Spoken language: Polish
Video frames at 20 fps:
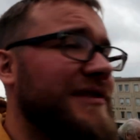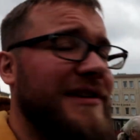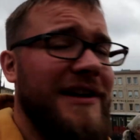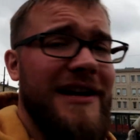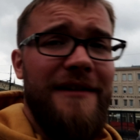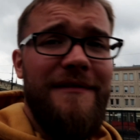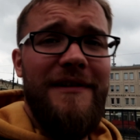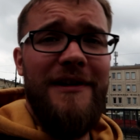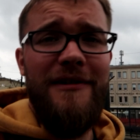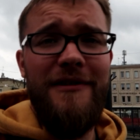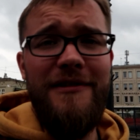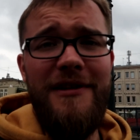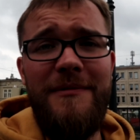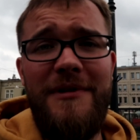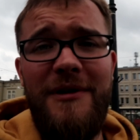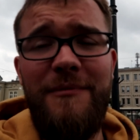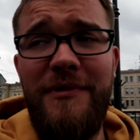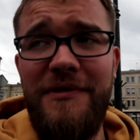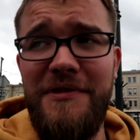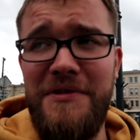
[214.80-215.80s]
ciekawego,
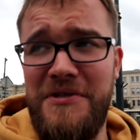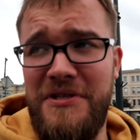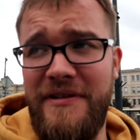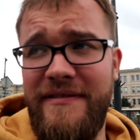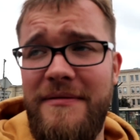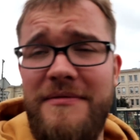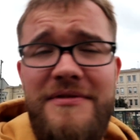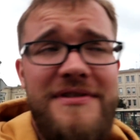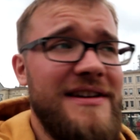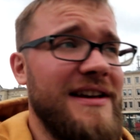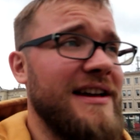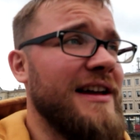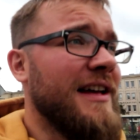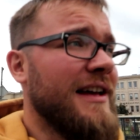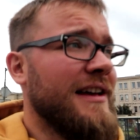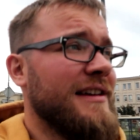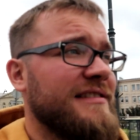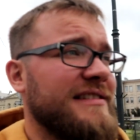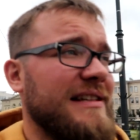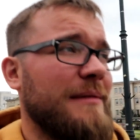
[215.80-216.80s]
niemniej podejrzewam, że
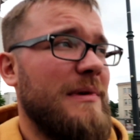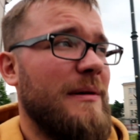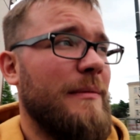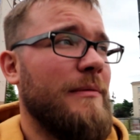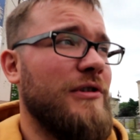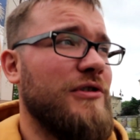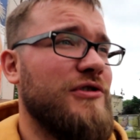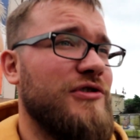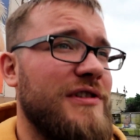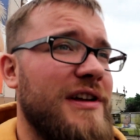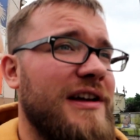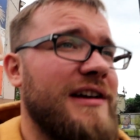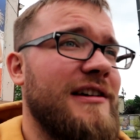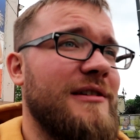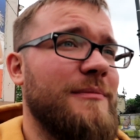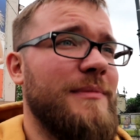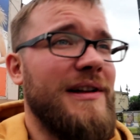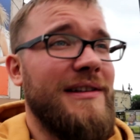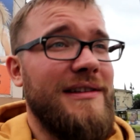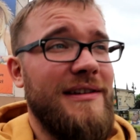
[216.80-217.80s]
sama mrożona
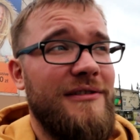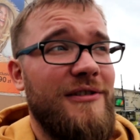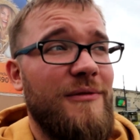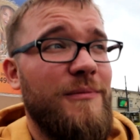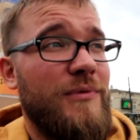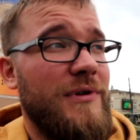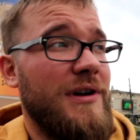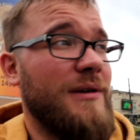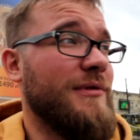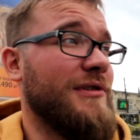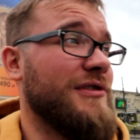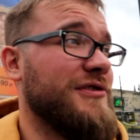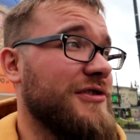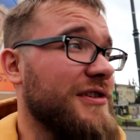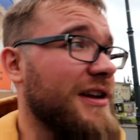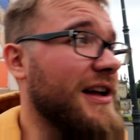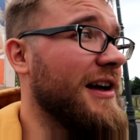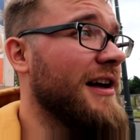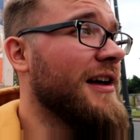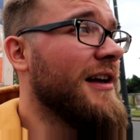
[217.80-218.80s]
herbata to była
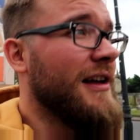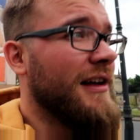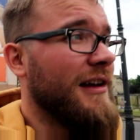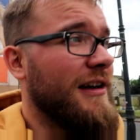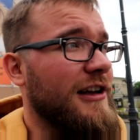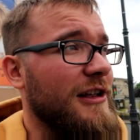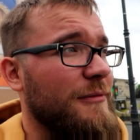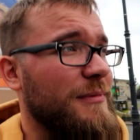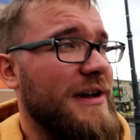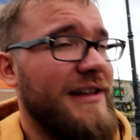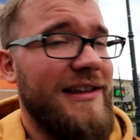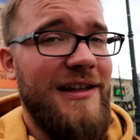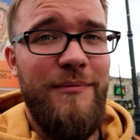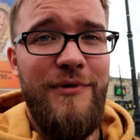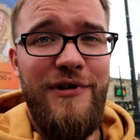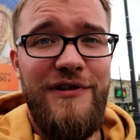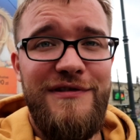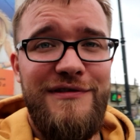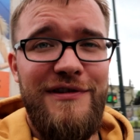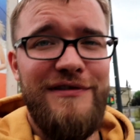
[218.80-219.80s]
mrożona herbata
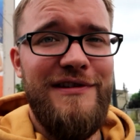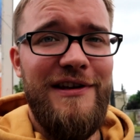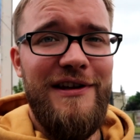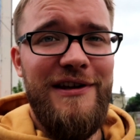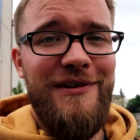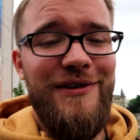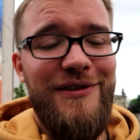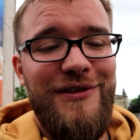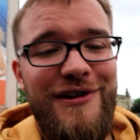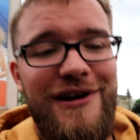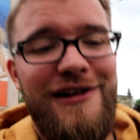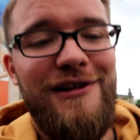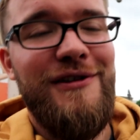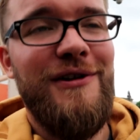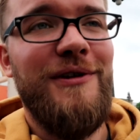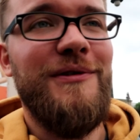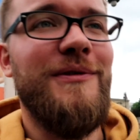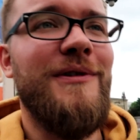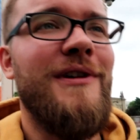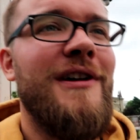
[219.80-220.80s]
prosto z jakiegoś
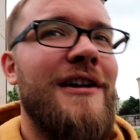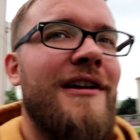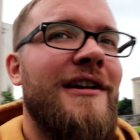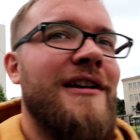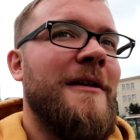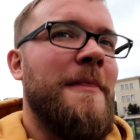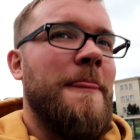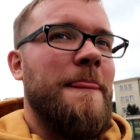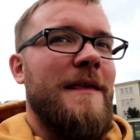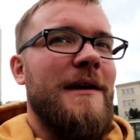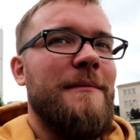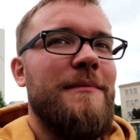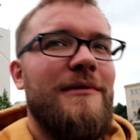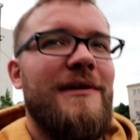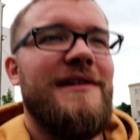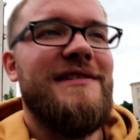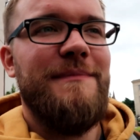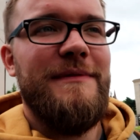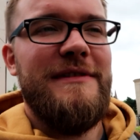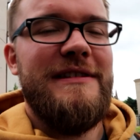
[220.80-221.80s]
kartonu. Nie
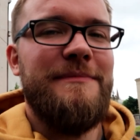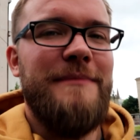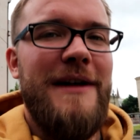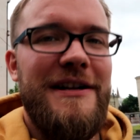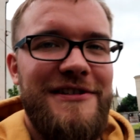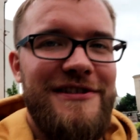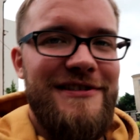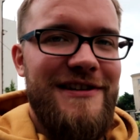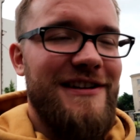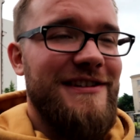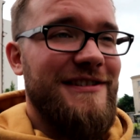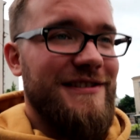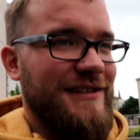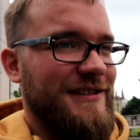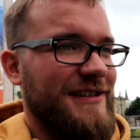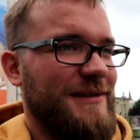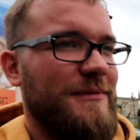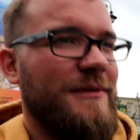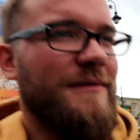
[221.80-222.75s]
była zbyt smaczna, szczerze